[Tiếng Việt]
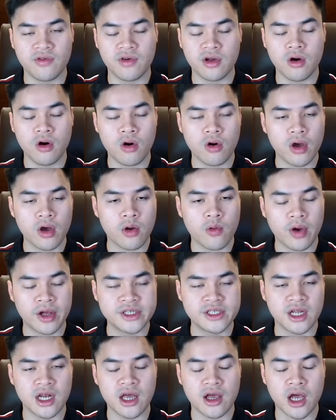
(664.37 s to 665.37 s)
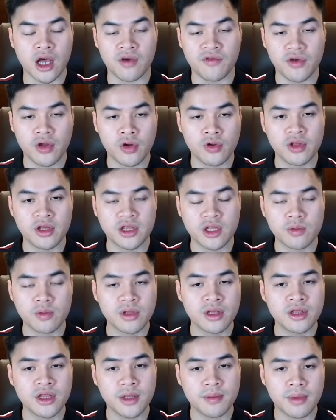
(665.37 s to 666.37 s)
Ok, quay trở lại cả video thì thông
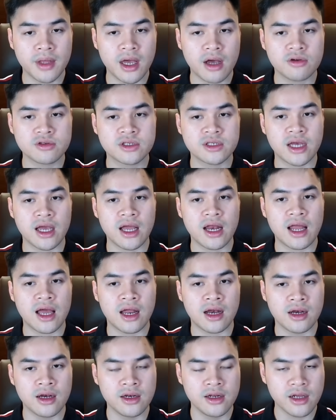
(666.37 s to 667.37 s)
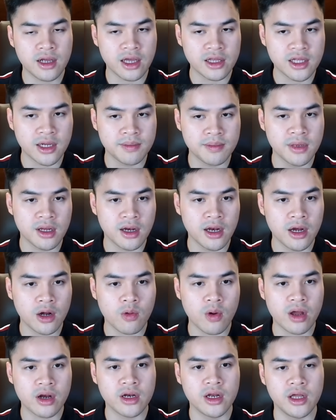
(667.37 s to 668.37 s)
tin tiếp theo sẽ là những cái cập nhật liên
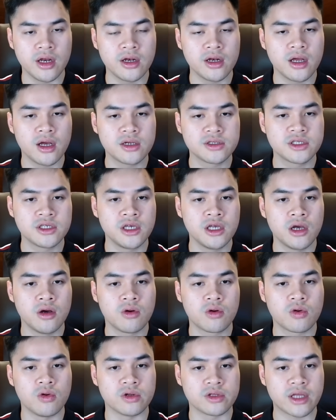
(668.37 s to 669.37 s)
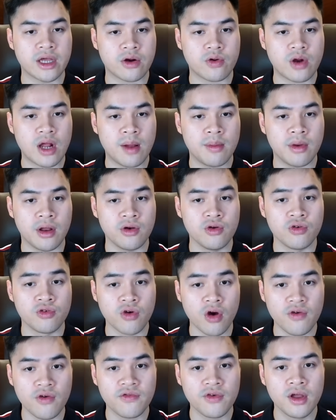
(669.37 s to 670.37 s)
quan đến ờ, CEO của Telegram là Durov.